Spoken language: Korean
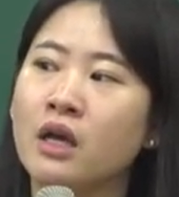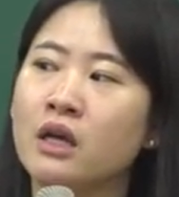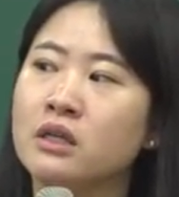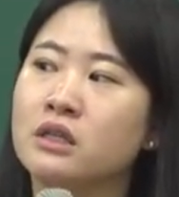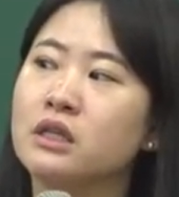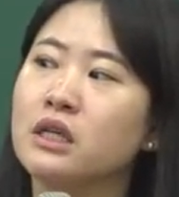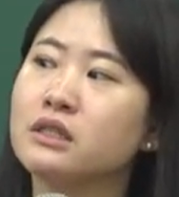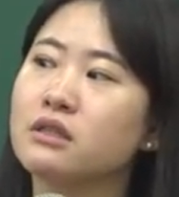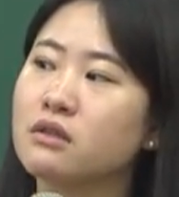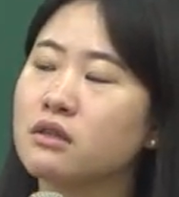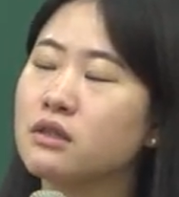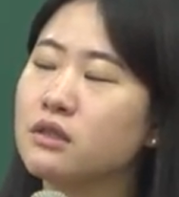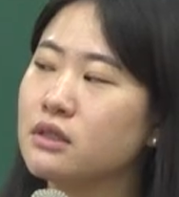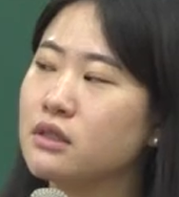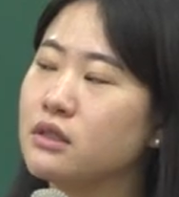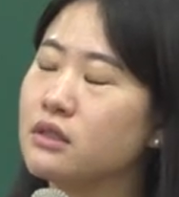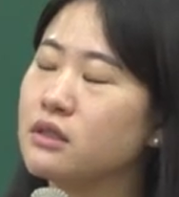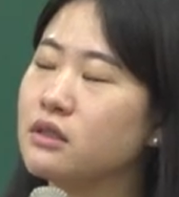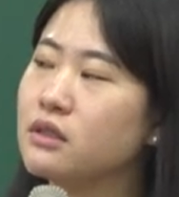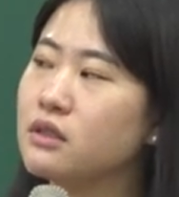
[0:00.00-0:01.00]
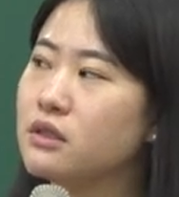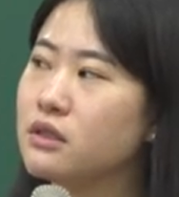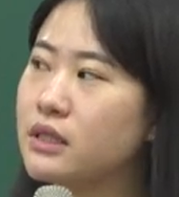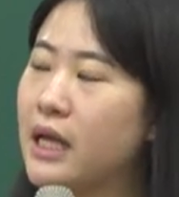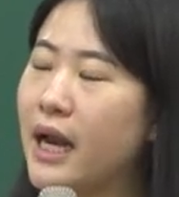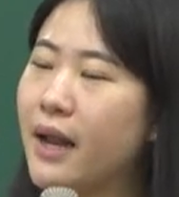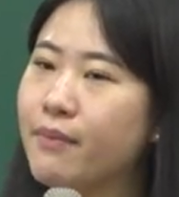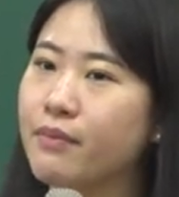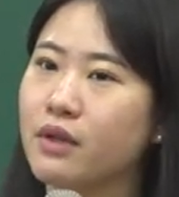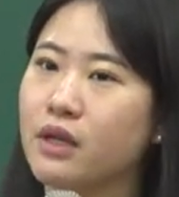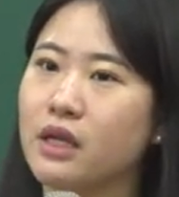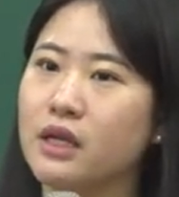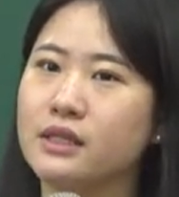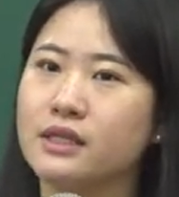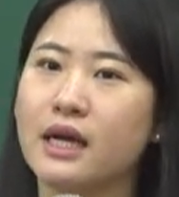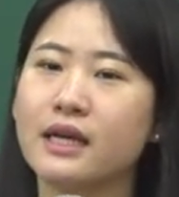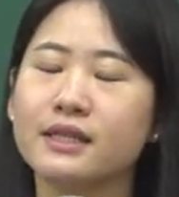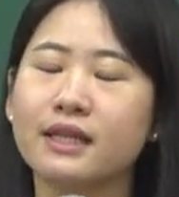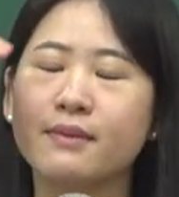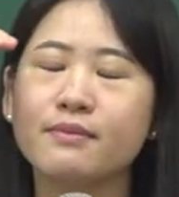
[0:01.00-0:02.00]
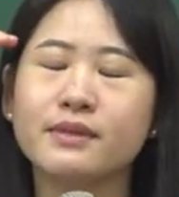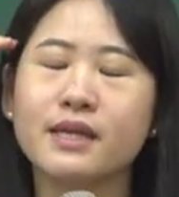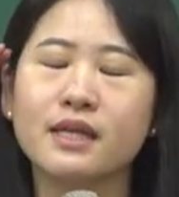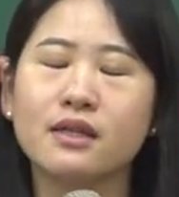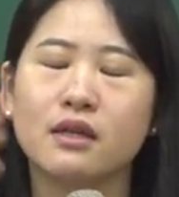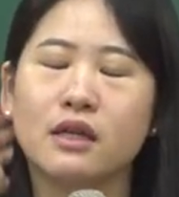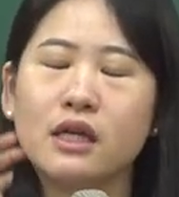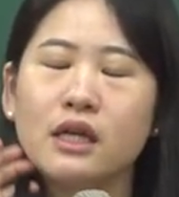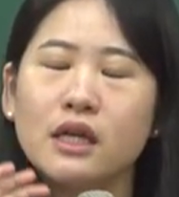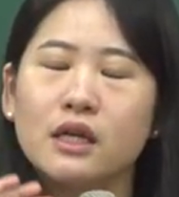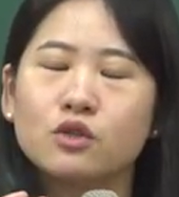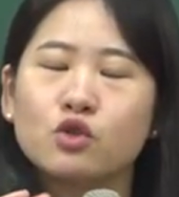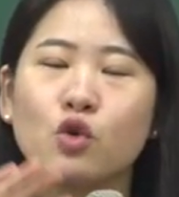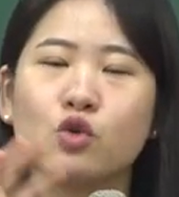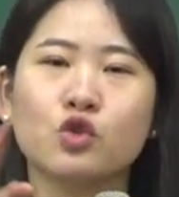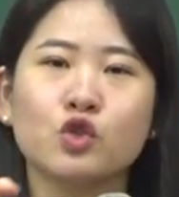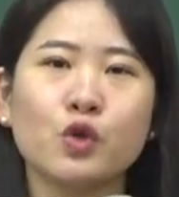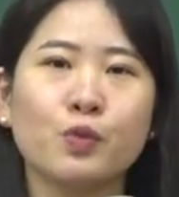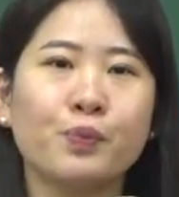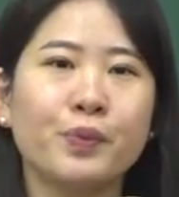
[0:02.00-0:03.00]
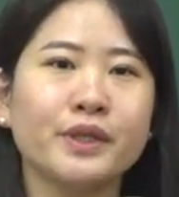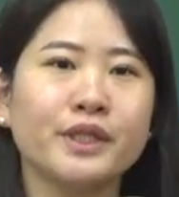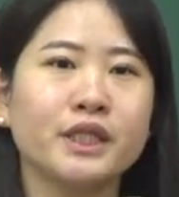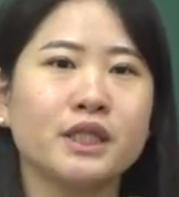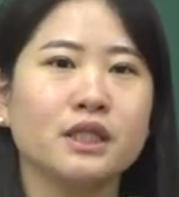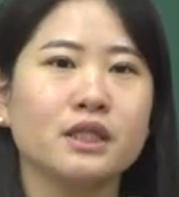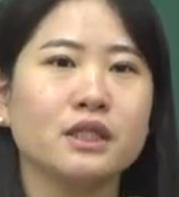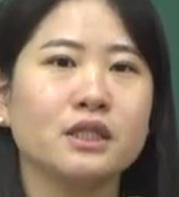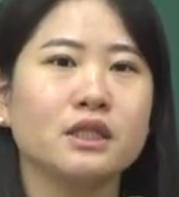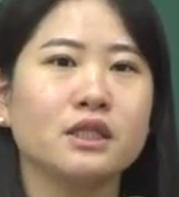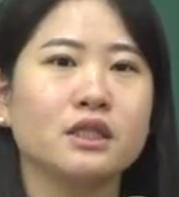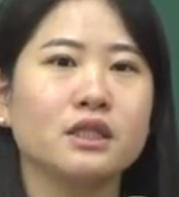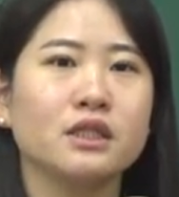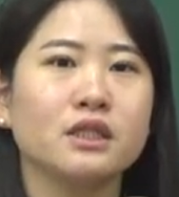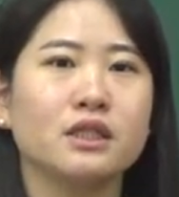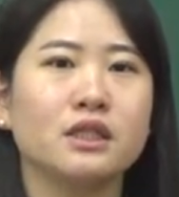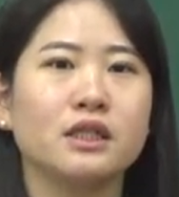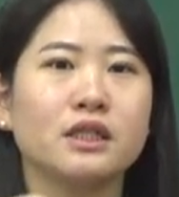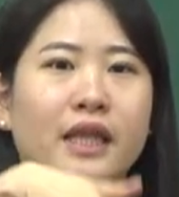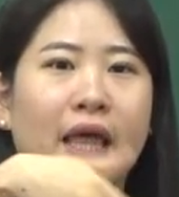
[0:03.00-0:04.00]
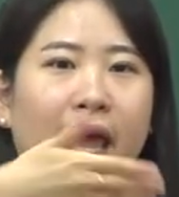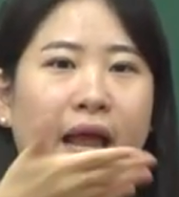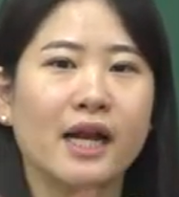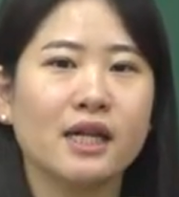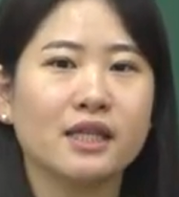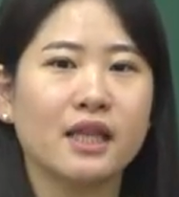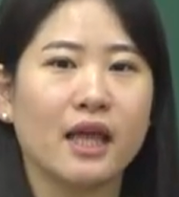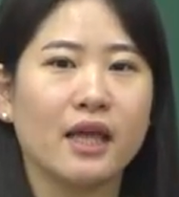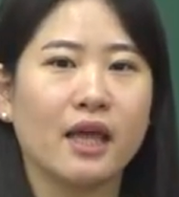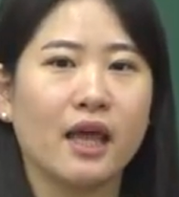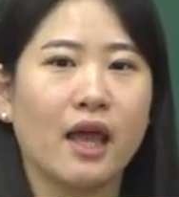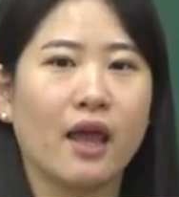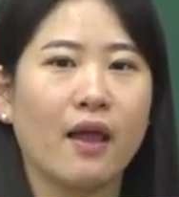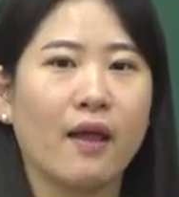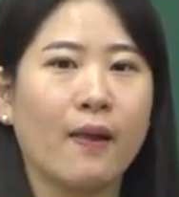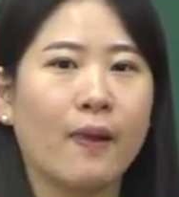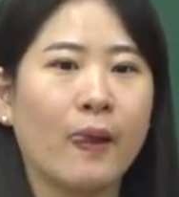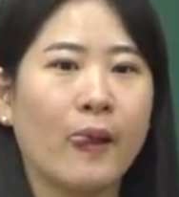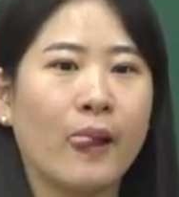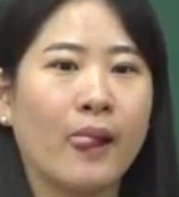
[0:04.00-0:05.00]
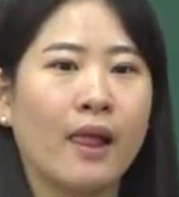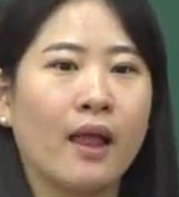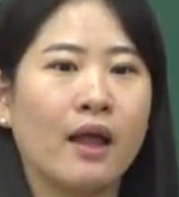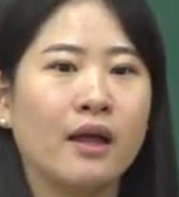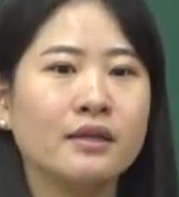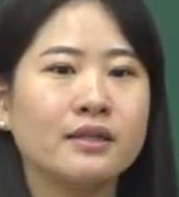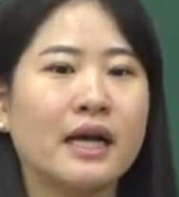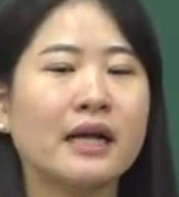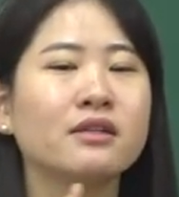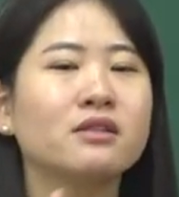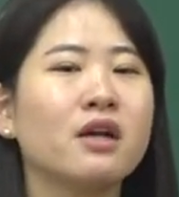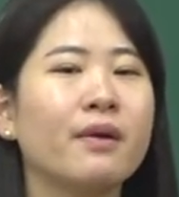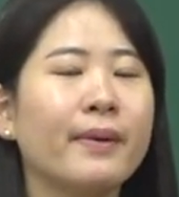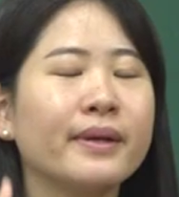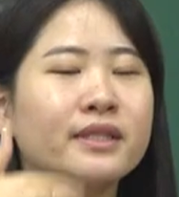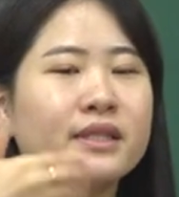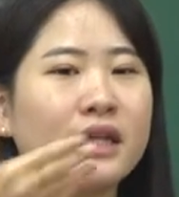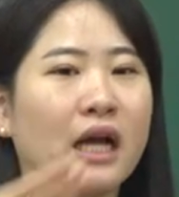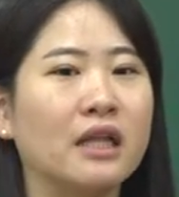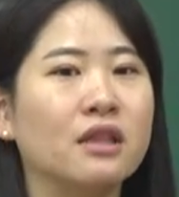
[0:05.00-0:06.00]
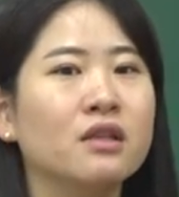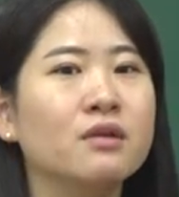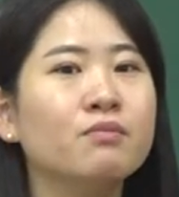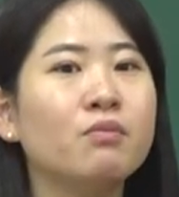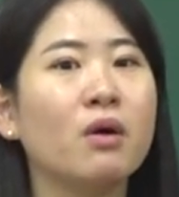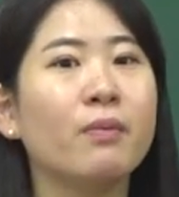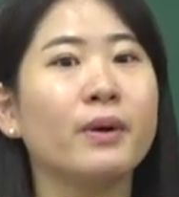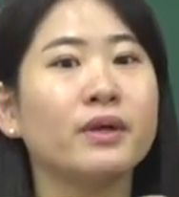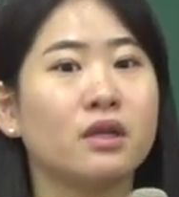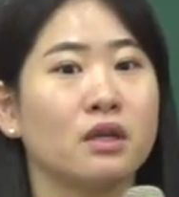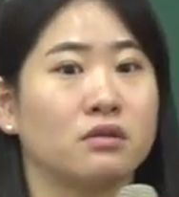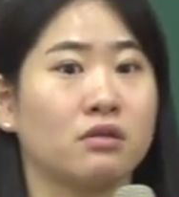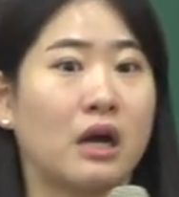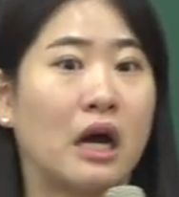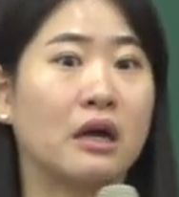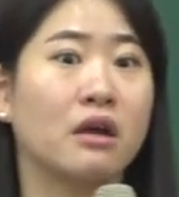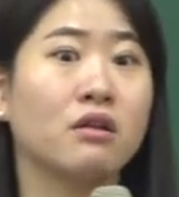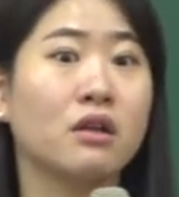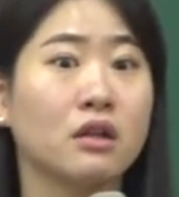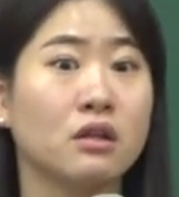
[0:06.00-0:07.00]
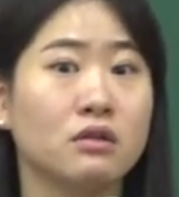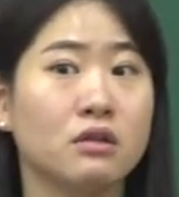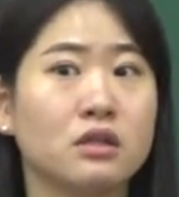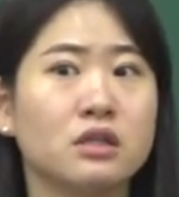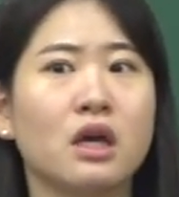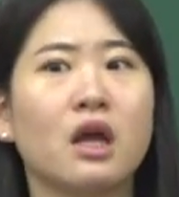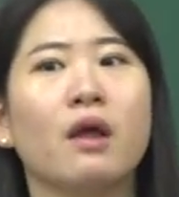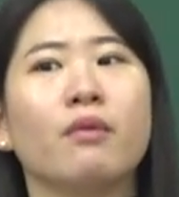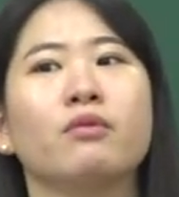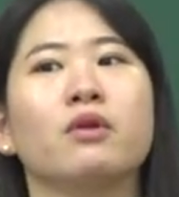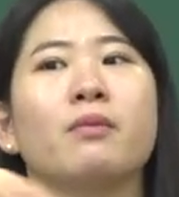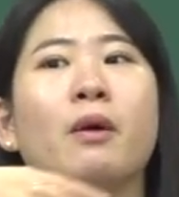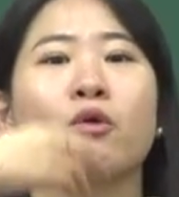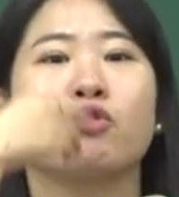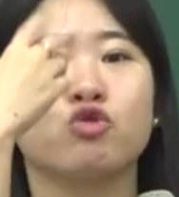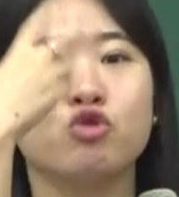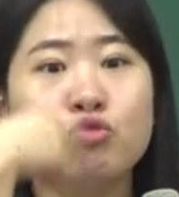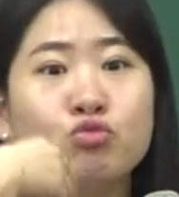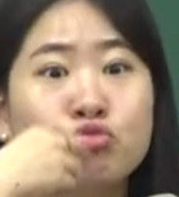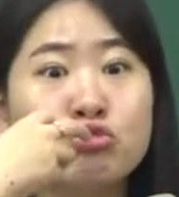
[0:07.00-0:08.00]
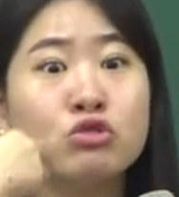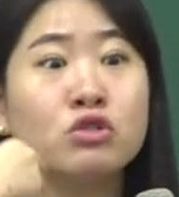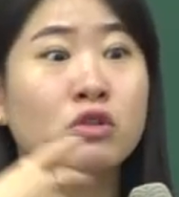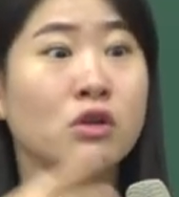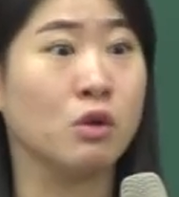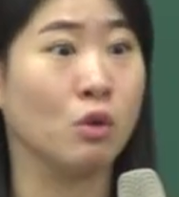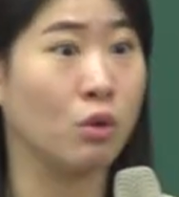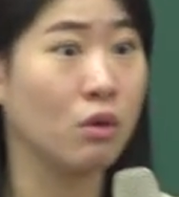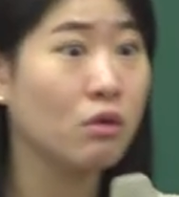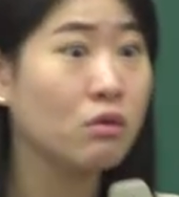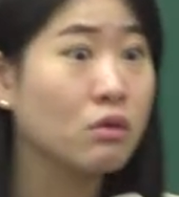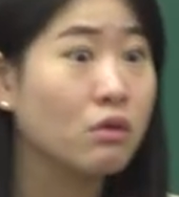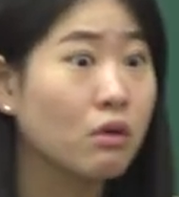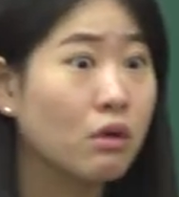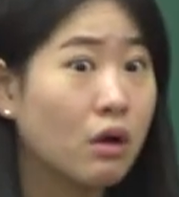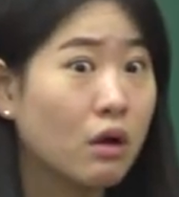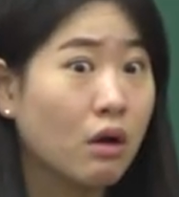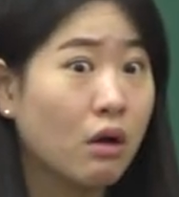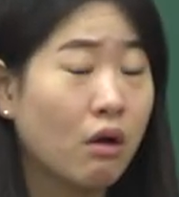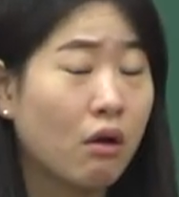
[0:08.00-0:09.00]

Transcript: 그래서 그 사람들이 상담사들이 소시오패스를 대할 때에 상처받지 않는 법에 대해서 강연하는데 사람들이 막 눈물을 흘리고 이러는 거야.